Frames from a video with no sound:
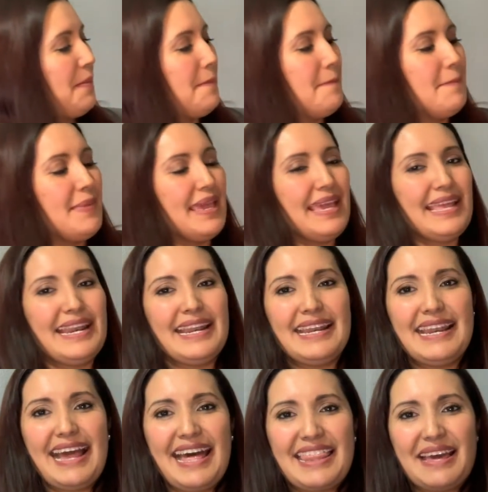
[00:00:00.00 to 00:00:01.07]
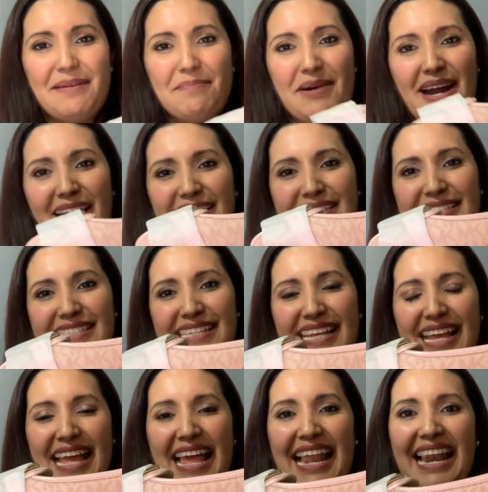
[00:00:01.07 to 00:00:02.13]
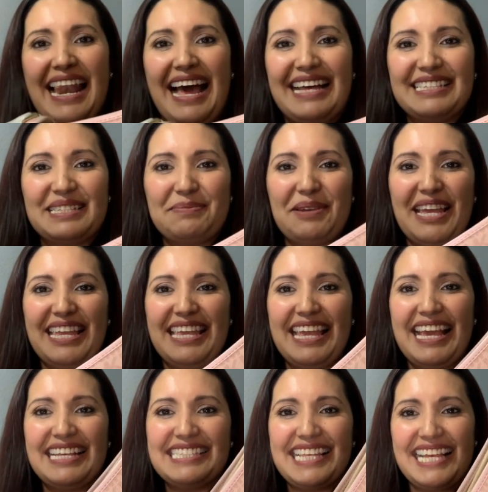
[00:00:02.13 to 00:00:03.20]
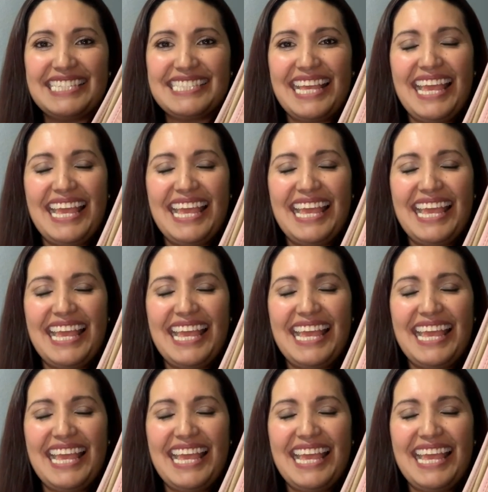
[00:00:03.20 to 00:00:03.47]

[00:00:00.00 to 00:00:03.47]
Miren nada más las bellezas.